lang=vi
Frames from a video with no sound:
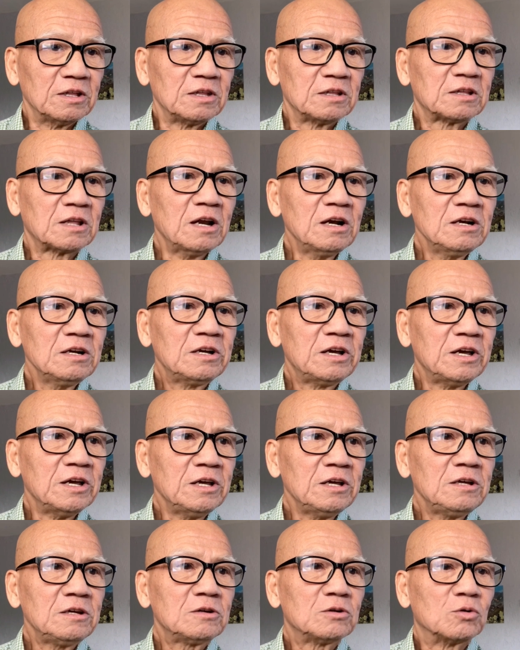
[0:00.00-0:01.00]
tính
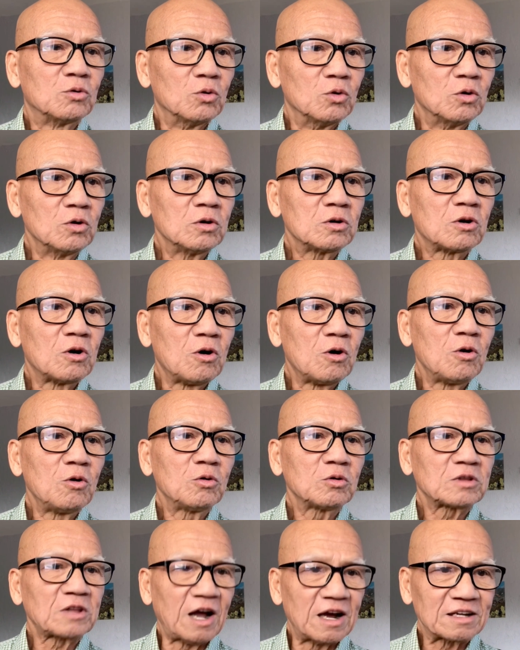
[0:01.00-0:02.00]
khí của cô
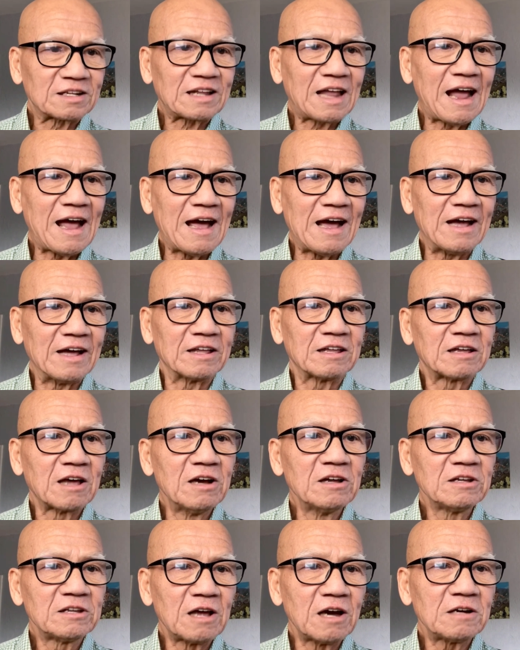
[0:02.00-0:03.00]
thật thà
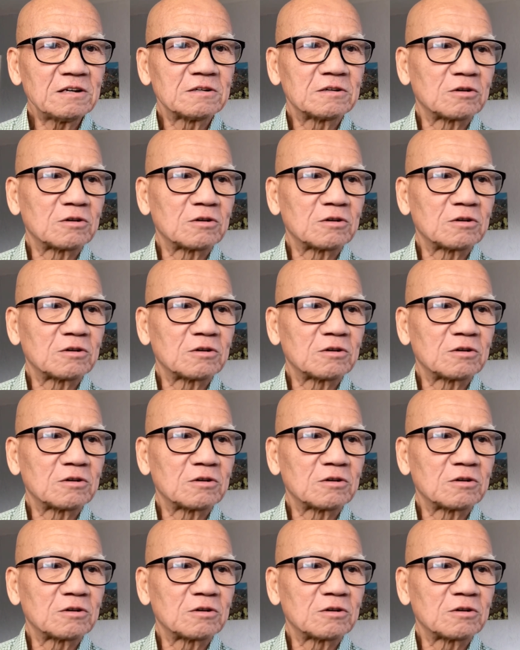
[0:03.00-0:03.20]
chân chất